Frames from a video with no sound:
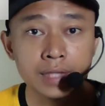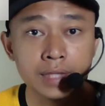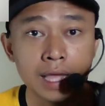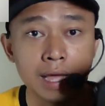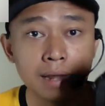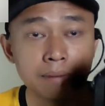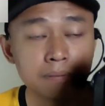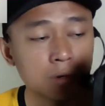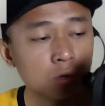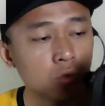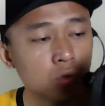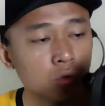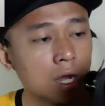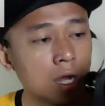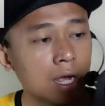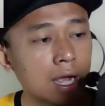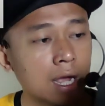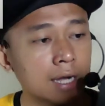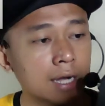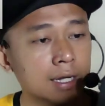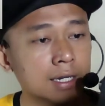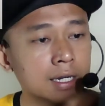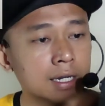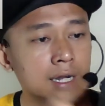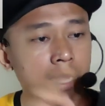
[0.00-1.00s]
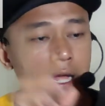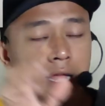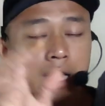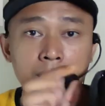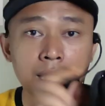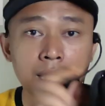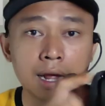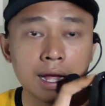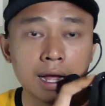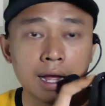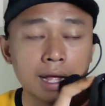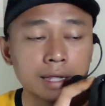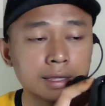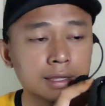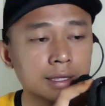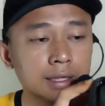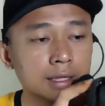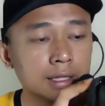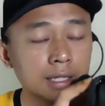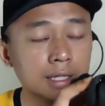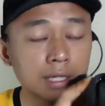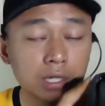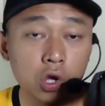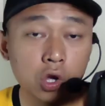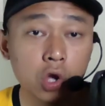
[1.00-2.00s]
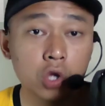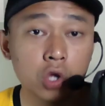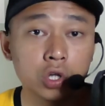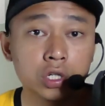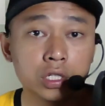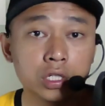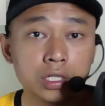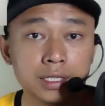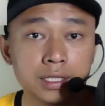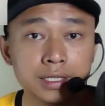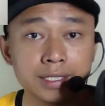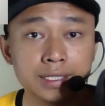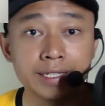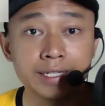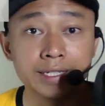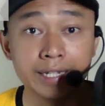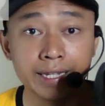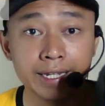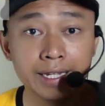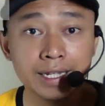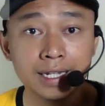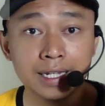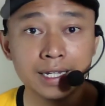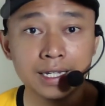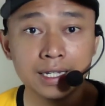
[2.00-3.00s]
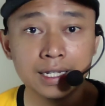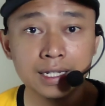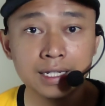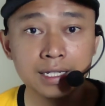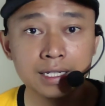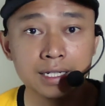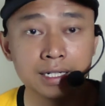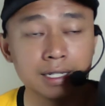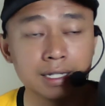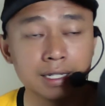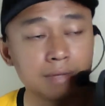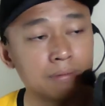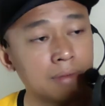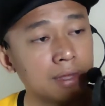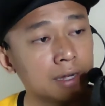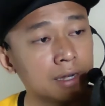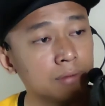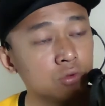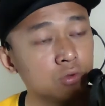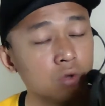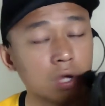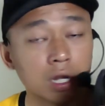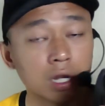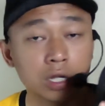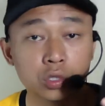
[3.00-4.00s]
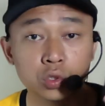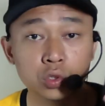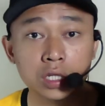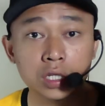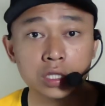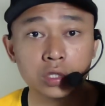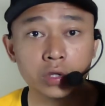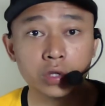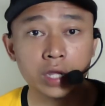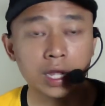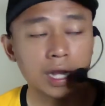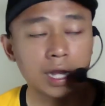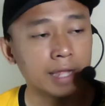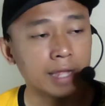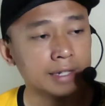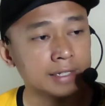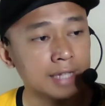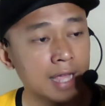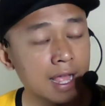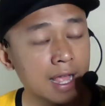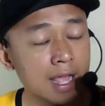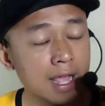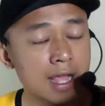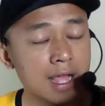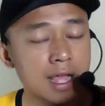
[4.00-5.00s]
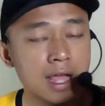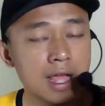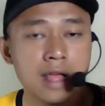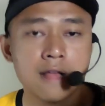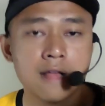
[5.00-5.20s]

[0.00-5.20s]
dan menggunakan perangkat Nikon D5200 atau yang lainnya